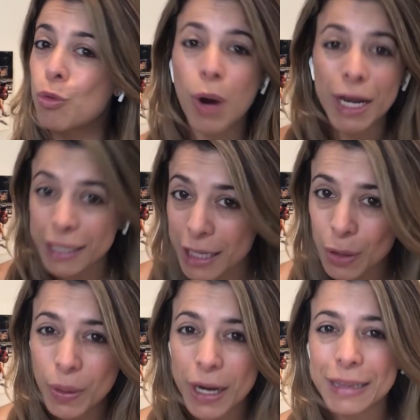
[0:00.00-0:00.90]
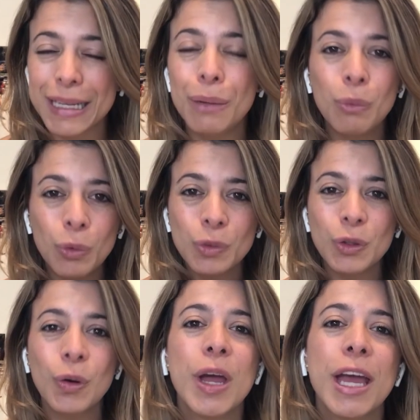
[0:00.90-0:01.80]
o en cualquier lugar del
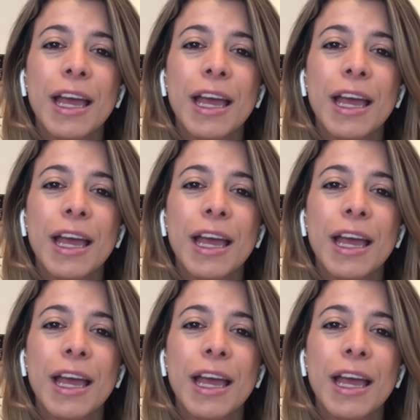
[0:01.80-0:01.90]
mundo.